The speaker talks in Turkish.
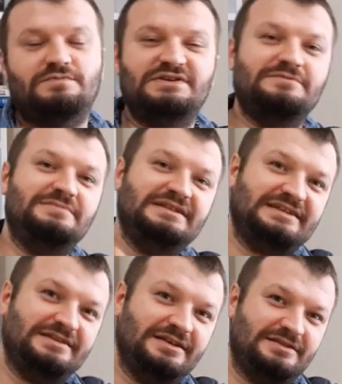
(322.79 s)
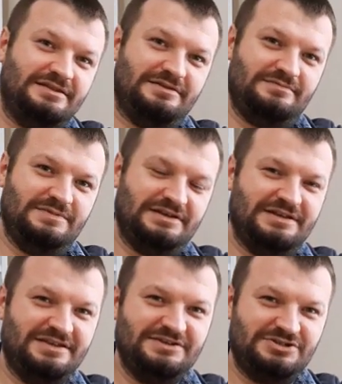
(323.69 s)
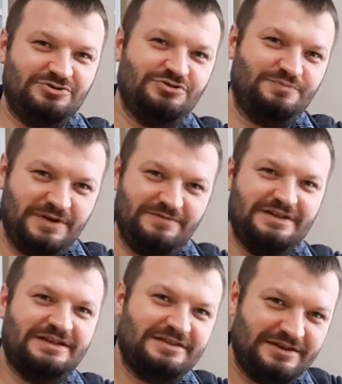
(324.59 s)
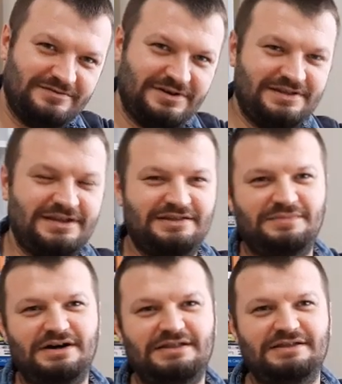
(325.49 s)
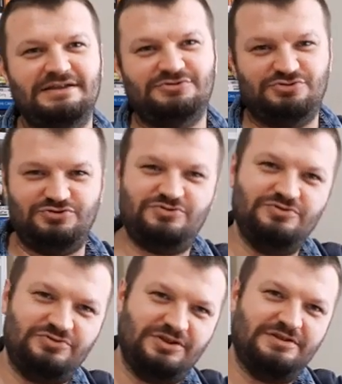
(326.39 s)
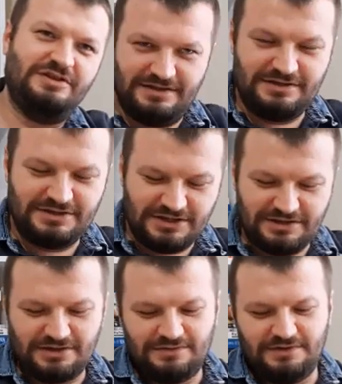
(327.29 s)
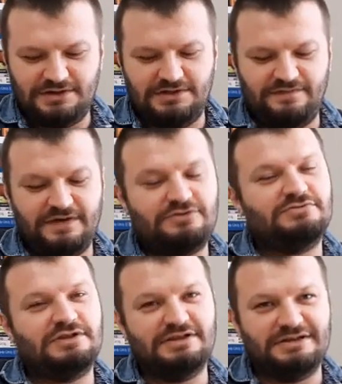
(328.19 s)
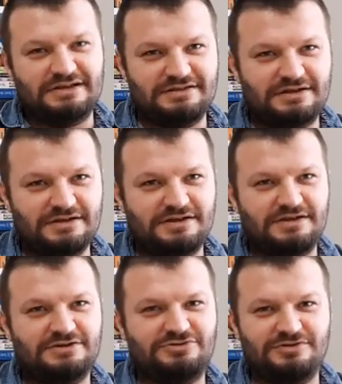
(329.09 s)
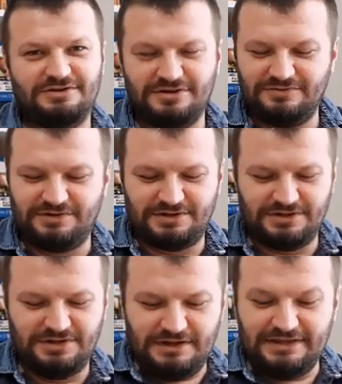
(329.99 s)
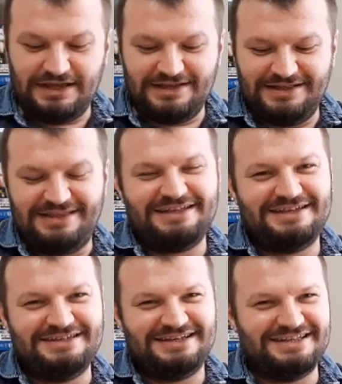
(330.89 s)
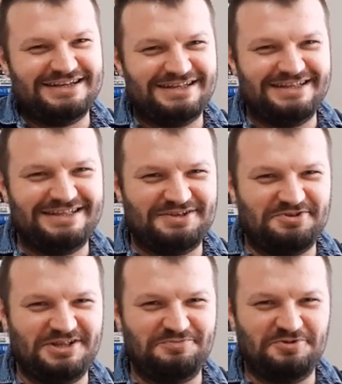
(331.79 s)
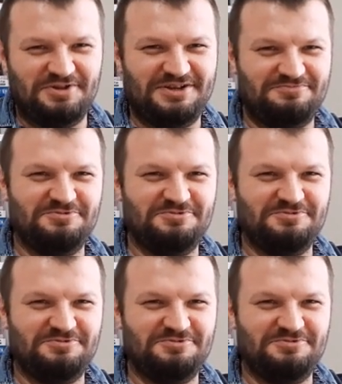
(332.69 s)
E, bizim liseden mesela tanışık olup evlenenler vardı. Yani mahalleden, çocukluktan tanışanlar vardı. Fakülte yıllarından arkadaş olanlar vardı. İnternetten tanışanlar genelde söylemiyorlar.